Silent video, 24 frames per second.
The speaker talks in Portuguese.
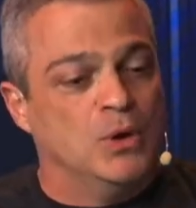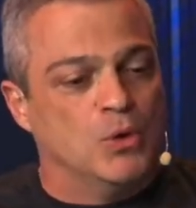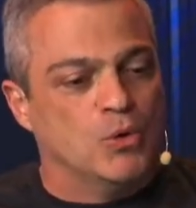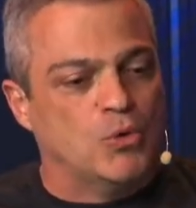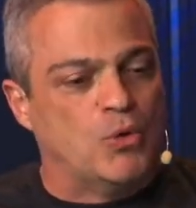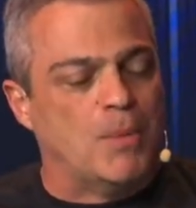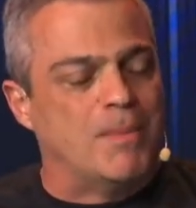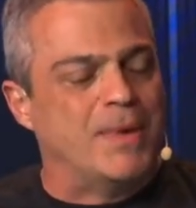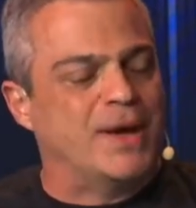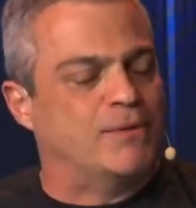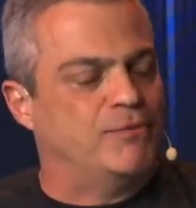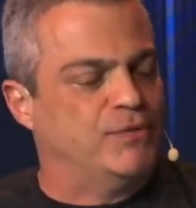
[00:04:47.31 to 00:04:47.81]

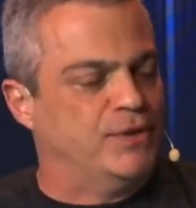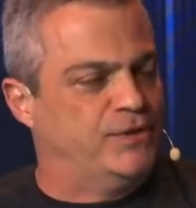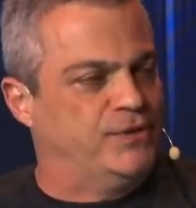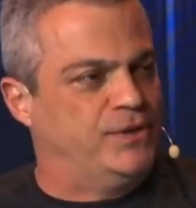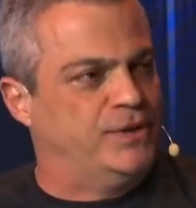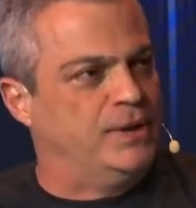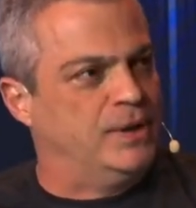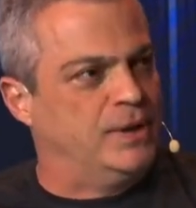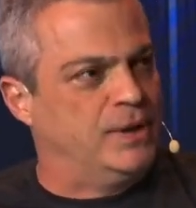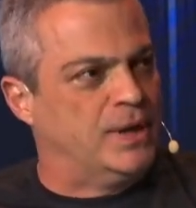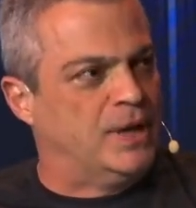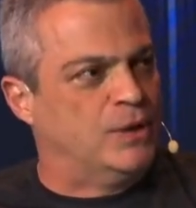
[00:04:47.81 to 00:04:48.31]
Como é que
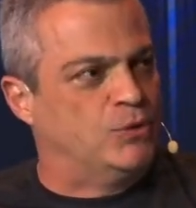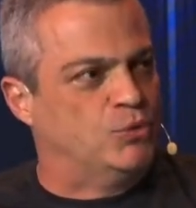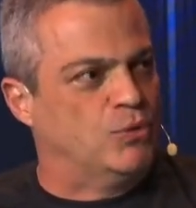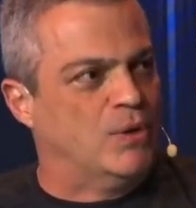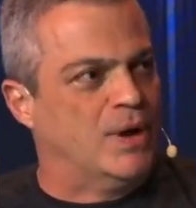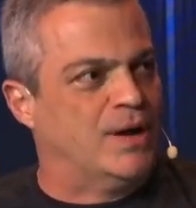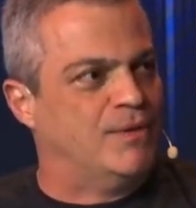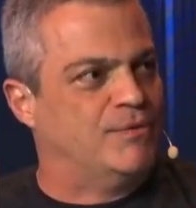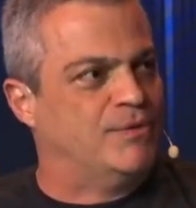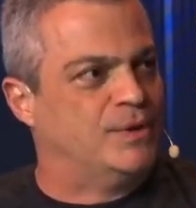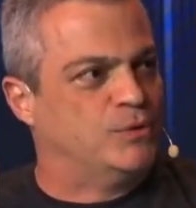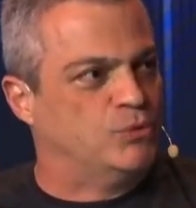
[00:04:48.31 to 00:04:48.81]
você
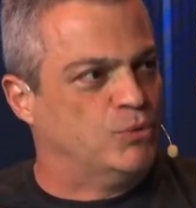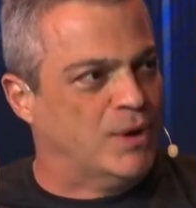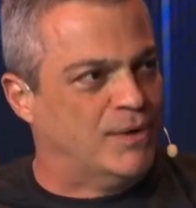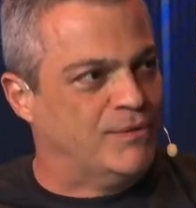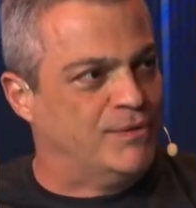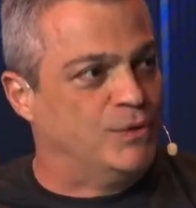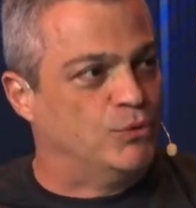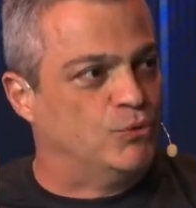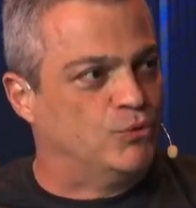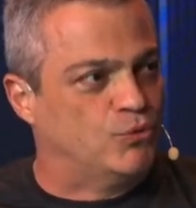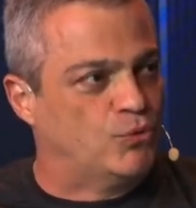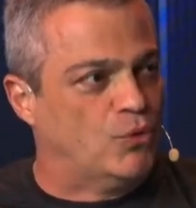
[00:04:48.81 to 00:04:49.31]
atuava?
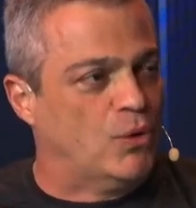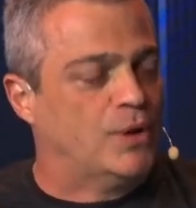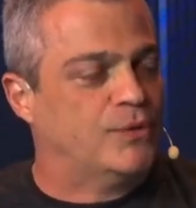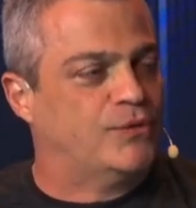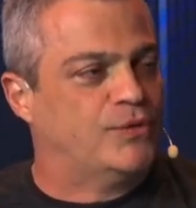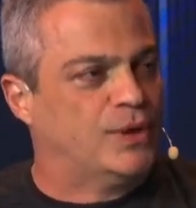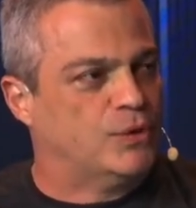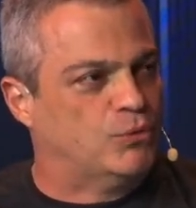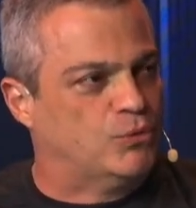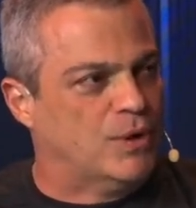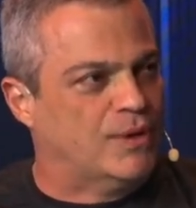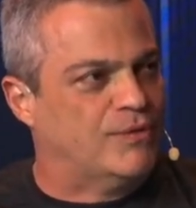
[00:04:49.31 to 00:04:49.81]
Atuava em um
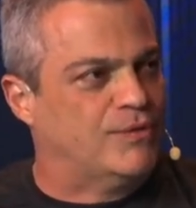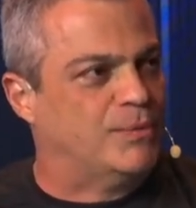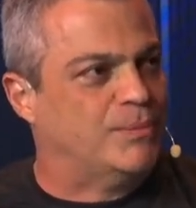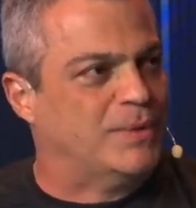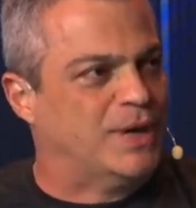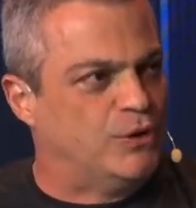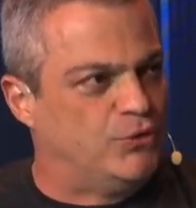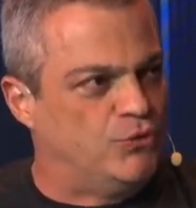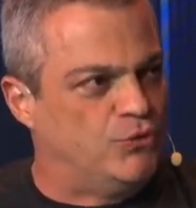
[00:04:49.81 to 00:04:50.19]
sócio, atuava em mais